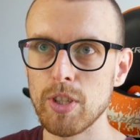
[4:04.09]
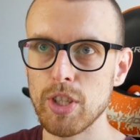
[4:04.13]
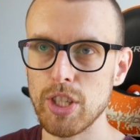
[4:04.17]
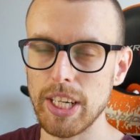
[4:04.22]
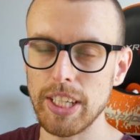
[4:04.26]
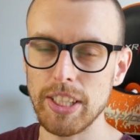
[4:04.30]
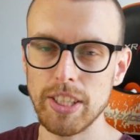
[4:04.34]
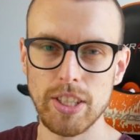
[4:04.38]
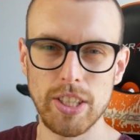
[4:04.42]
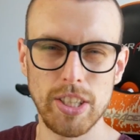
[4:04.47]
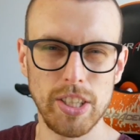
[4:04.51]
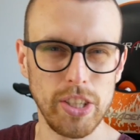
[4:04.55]

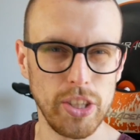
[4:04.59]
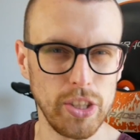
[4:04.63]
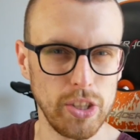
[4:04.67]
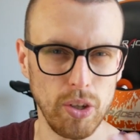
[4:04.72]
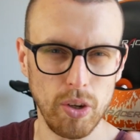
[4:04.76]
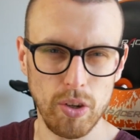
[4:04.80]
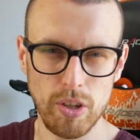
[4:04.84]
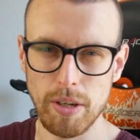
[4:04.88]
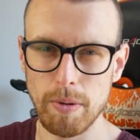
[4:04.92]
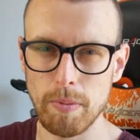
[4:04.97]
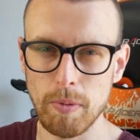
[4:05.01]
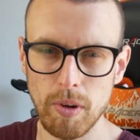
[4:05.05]

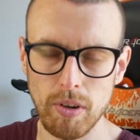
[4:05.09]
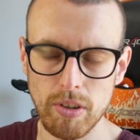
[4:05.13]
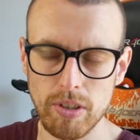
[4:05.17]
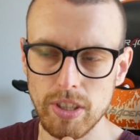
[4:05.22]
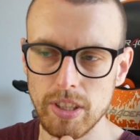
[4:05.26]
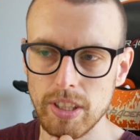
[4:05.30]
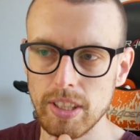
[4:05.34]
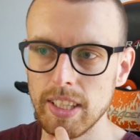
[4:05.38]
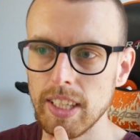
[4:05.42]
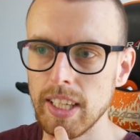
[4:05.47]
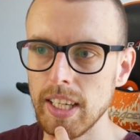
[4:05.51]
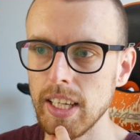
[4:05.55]
36-38
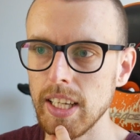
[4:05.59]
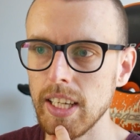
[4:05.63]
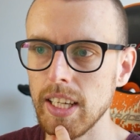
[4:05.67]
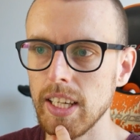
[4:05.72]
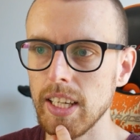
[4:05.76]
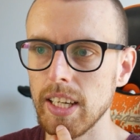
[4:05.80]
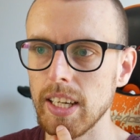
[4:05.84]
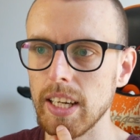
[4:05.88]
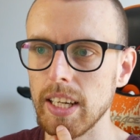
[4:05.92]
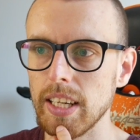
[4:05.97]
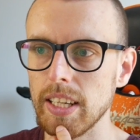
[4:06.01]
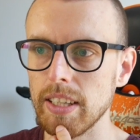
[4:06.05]
godzin
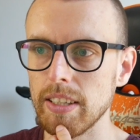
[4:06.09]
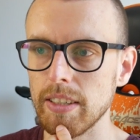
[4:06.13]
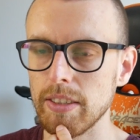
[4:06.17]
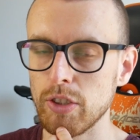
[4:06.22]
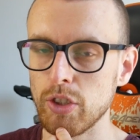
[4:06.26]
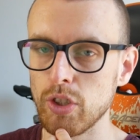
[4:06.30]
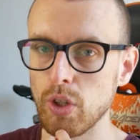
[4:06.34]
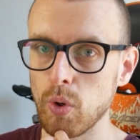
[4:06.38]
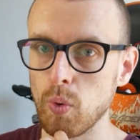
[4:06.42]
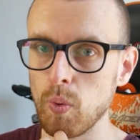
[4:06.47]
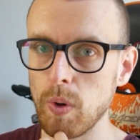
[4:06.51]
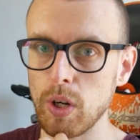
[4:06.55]

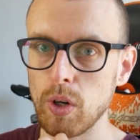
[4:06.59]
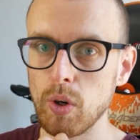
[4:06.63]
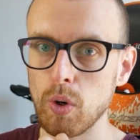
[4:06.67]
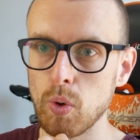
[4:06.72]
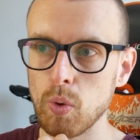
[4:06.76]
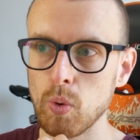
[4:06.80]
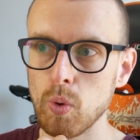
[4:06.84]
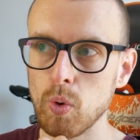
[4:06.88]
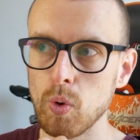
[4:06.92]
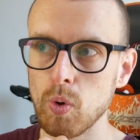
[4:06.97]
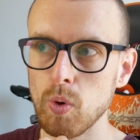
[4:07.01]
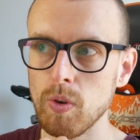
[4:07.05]
ciągłego
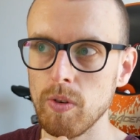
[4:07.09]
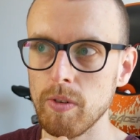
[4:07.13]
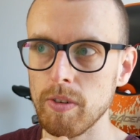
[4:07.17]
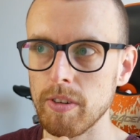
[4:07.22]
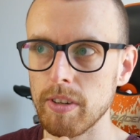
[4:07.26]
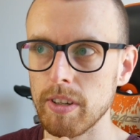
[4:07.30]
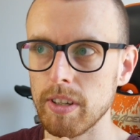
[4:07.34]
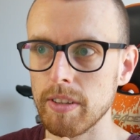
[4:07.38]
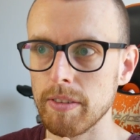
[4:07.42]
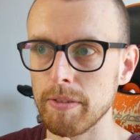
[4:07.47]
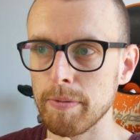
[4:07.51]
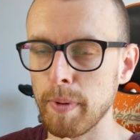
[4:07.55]
ruchu
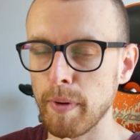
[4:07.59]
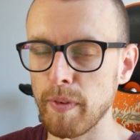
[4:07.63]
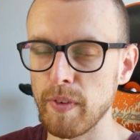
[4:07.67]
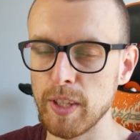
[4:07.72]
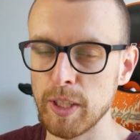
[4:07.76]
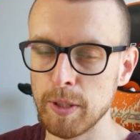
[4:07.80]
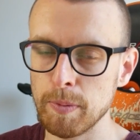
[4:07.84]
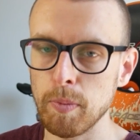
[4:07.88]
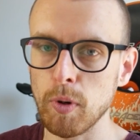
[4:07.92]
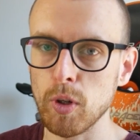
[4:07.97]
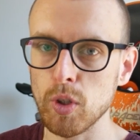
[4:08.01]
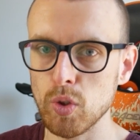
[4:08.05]
w
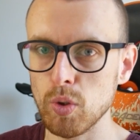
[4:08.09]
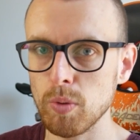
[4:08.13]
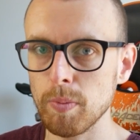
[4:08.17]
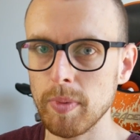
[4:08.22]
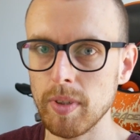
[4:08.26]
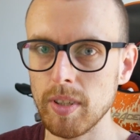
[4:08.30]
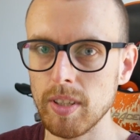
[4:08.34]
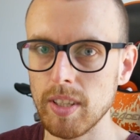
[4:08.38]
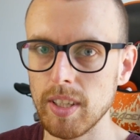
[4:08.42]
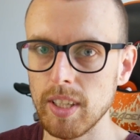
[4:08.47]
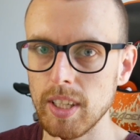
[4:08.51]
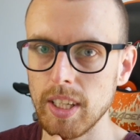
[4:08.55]
pewien
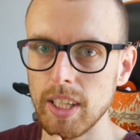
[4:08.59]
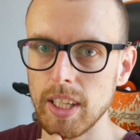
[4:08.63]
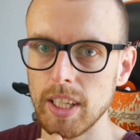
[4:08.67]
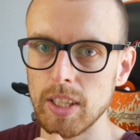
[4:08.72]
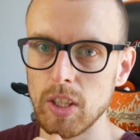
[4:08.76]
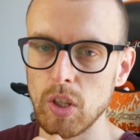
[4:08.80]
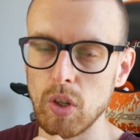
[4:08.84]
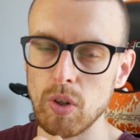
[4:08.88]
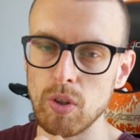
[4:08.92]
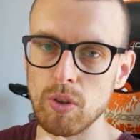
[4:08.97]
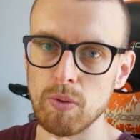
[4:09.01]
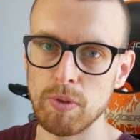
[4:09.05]
sposób
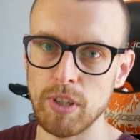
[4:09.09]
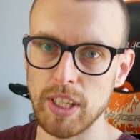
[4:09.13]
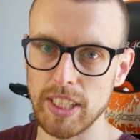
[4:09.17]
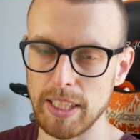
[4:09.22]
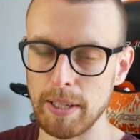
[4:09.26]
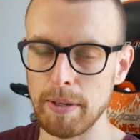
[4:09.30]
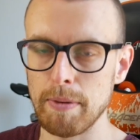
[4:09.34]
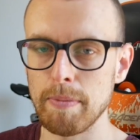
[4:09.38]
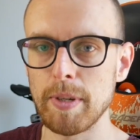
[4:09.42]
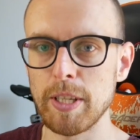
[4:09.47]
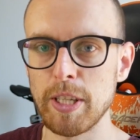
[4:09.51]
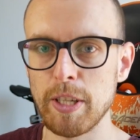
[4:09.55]
no
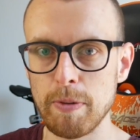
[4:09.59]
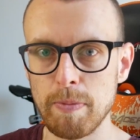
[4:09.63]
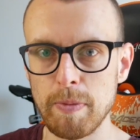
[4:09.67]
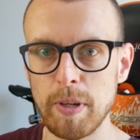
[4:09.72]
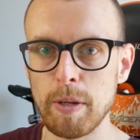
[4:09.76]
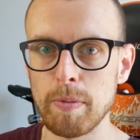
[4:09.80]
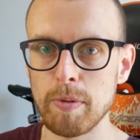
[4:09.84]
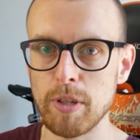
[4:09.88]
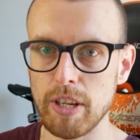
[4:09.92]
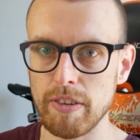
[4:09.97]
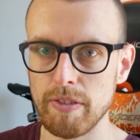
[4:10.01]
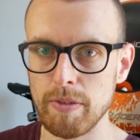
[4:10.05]
czasami będziemy
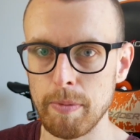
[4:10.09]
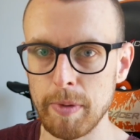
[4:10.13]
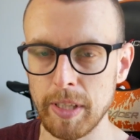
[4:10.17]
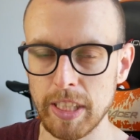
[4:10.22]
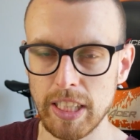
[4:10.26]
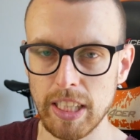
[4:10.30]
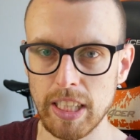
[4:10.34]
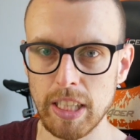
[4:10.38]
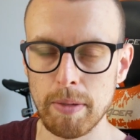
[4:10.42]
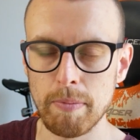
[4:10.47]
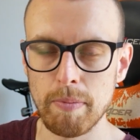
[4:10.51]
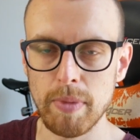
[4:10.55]
mieli przerwy
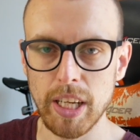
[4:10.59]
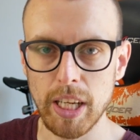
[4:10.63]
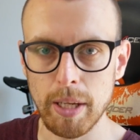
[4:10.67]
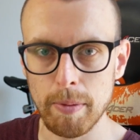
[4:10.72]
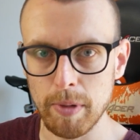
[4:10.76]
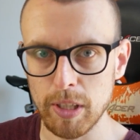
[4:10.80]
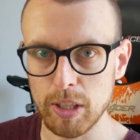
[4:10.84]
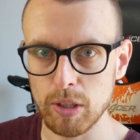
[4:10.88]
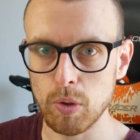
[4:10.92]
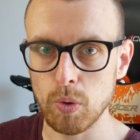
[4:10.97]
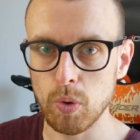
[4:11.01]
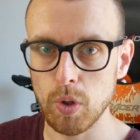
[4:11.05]
między jednym
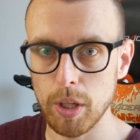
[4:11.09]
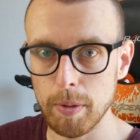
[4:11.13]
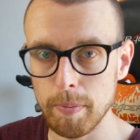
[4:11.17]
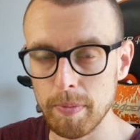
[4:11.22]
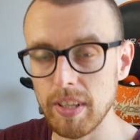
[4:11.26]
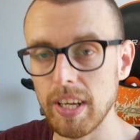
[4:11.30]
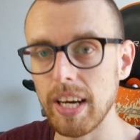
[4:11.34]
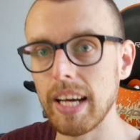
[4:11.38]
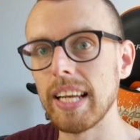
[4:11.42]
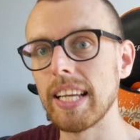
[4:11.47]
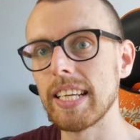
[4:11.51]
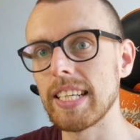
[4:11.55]
biegiem a
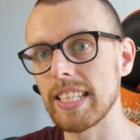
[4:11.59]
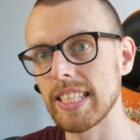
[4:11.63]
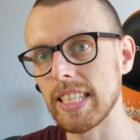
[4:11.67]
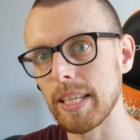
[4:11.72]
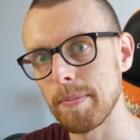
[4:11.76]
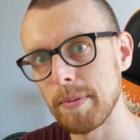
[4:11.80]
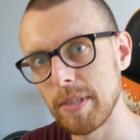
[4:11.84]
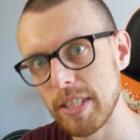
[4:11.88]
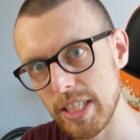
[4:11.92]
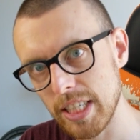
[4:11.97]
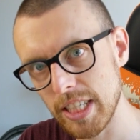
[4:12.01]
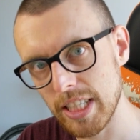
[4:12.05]
drugim, no ale
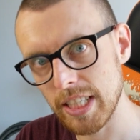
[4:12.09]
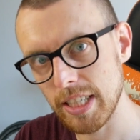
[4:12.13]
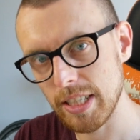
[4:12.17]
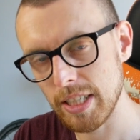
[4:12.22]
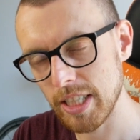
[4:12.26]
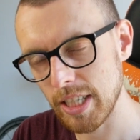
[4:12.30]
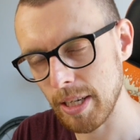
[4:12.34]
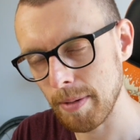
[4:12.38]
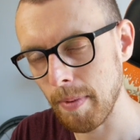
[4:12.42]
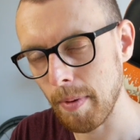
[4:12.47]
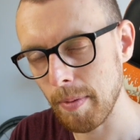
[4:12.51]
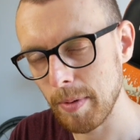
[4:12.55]
czasami
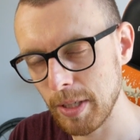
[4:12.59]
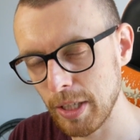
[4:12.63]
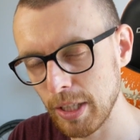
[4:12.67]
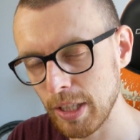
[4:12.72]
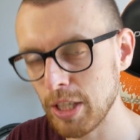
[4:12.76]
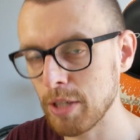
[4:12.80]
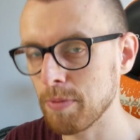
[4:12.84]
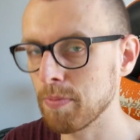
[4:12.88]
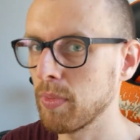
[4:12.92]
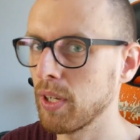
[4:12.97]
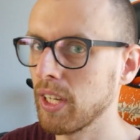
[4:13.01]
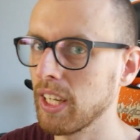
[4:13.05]
trzeba będzie
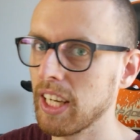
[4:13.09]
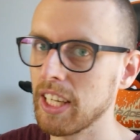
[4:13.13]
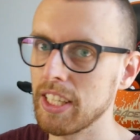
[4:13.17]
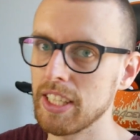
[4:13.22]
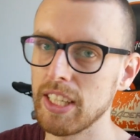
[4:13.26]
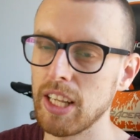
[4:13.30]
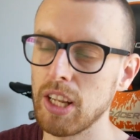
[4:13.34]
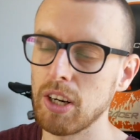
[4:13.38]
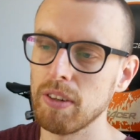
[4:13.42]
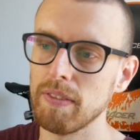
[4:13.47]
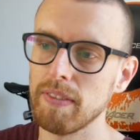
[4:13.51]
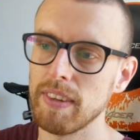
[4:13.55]
też
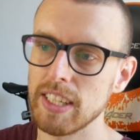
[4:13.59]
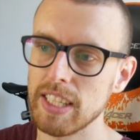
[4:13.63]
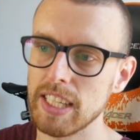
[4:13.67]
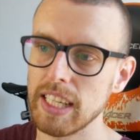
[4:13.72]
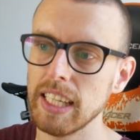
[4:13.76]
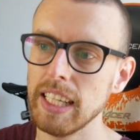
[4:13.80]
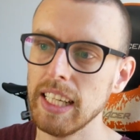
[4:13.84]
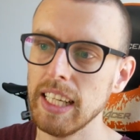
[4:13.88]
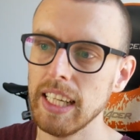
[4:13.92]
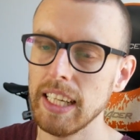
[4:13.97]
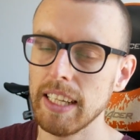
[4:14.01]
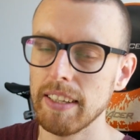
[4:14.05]
pojechać na
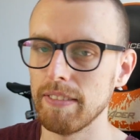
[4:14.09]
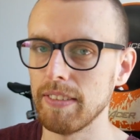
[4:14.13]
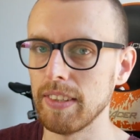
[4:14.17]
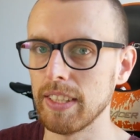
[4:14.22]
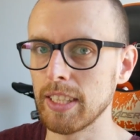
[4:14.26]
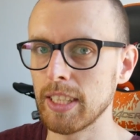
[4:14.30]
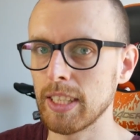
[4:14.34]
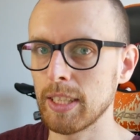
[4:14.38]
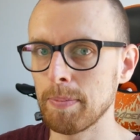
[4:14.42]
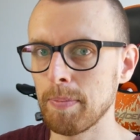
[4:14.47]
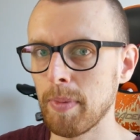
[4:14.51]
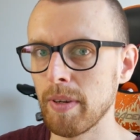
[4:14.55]
rowerze,
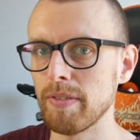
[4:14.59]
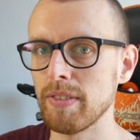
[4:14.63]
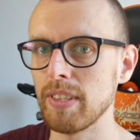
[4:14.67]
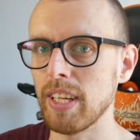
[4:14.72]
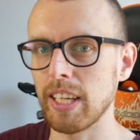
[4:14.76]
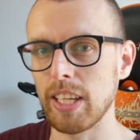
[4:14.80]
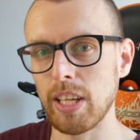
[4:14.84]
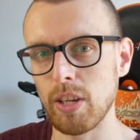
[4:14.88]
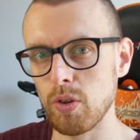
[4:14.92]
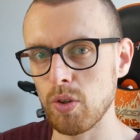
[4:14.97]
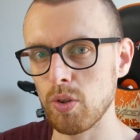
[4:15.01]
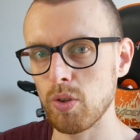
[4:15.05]
więc pewnie
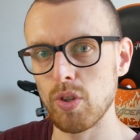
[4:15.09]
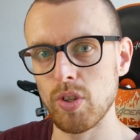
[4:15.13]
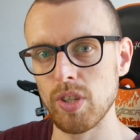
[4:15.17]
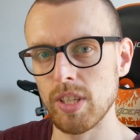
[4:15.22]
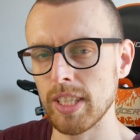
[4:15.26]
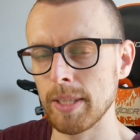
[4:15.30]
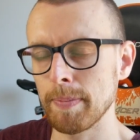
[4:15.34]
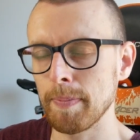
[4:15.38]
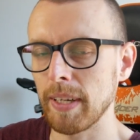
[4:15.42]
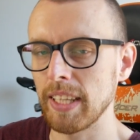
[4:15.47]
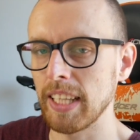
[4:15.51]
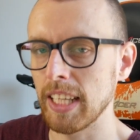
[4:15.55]
jakiegoś
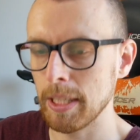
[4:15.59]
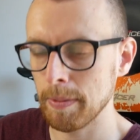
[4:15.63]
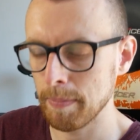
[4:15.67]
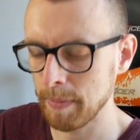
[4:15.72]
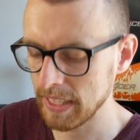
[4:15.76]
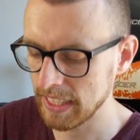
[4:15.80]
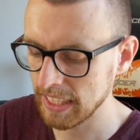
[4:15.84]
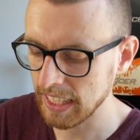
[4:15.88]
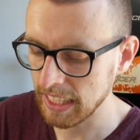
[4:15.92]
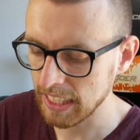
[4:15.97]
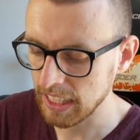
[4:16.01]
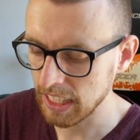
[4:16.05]
spania
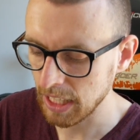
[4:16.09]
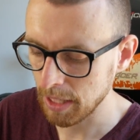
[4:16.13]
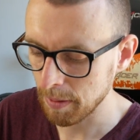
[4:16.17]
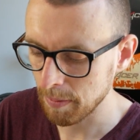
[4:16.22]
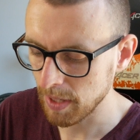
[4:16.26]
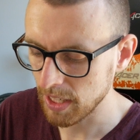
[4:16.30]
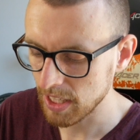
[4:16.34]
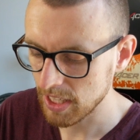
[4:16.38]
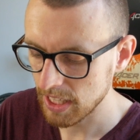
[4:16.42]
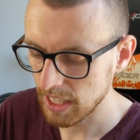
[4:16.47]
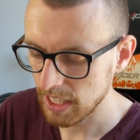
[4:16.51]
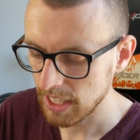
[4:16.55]
specjalnie nie
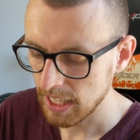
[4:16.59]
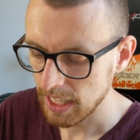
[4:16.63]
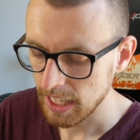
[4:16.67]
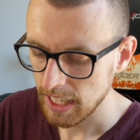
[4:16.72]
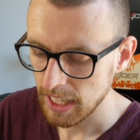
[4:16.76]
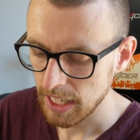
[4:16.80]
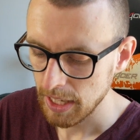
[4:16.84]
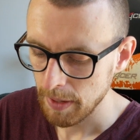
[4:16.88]
będzie.